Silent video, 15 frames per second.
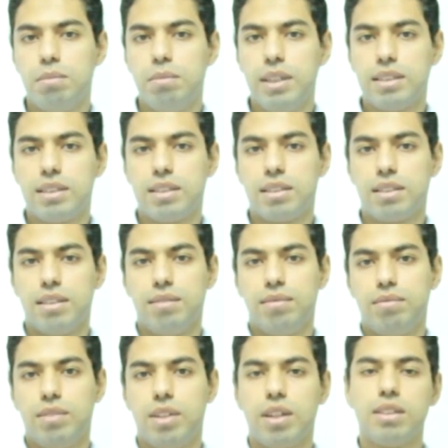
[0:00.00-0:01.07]
بس
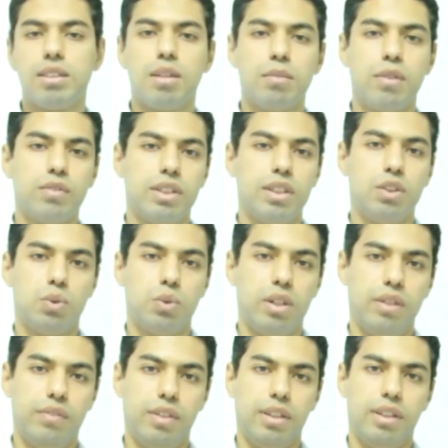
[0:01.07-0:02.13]
ننظم نفسنا
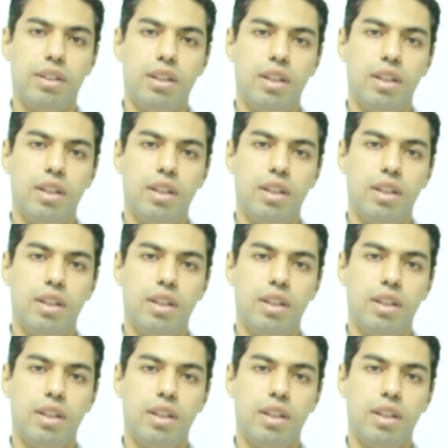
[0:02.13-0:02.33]
شويه فيه